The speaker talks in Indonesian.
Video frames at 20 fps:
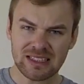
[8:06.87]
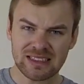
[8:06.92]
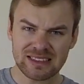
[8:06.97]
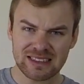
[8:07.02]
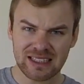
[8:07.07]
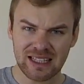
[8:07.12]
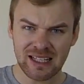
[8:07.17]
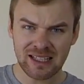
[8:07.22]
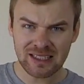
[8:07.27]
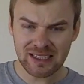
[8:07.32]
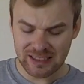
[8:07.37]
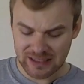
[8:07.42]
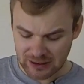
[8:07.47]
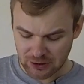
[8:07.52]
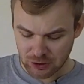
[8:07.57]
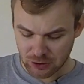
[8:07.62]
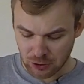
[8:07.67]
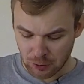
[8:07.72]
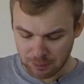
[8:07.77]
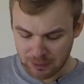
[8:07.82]
Sekarang kita
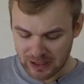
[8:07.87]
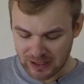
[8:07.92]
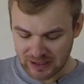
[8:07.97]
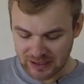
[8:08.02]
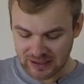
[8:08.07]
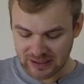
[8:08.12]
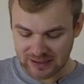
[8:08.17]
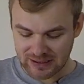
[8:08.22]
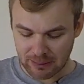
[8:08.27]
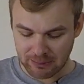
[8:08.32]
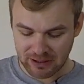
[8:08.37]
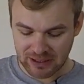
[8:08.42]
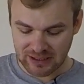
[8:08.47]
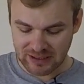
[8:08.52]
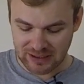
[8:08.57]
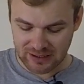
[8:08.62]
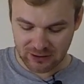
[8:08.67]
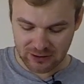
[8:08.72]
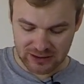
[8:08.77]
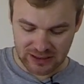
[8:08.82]
tutupi ini, tapi
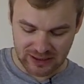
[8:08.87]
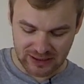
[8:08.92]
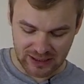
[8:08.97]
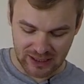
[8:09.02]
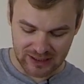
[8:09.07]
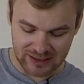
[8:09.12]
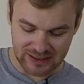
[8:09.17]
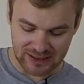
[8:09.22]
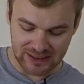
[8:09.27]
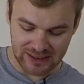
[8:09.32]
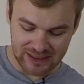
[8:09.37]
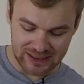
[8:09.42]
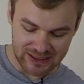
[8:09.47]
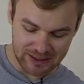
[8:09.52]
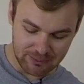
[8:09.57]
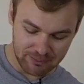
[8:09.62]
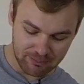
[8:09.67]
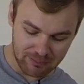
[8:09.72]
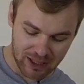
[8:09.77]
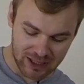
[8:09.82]
kita harus hati-hati
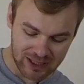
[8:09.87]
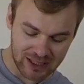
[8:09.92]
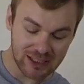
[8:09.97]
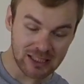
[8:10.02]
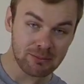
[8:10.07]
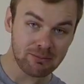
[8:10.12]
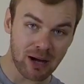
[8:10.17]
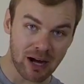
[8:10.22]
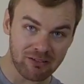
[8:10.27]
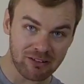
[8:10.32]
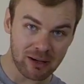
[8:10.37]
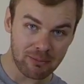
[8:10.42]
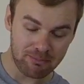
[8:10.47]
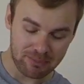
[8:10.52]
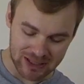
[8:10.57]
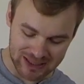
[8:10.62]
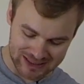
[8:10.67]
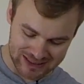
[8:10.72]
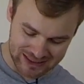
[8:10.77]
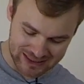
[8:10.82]
bagian di bawah
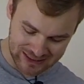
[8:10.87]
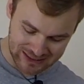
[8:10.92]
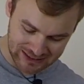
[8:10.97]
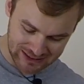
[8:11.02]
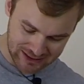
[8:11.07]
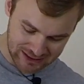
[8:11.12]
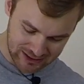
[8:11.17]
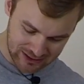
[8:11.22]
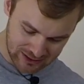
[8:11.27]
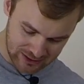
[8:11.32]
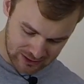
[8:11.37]
panas,